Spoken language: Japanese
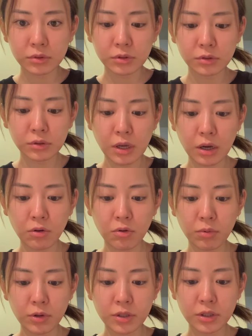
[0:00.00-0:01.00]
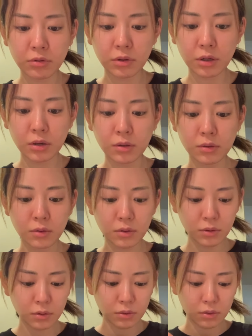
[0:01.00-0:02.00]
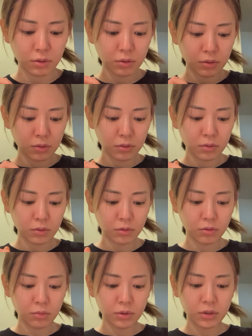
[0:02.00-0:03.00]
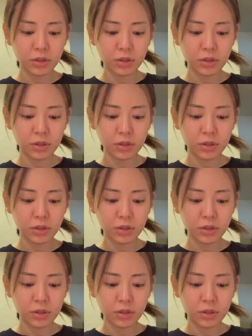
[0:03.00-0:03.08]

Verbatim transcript: そんなこぼれちゃうからこぼれ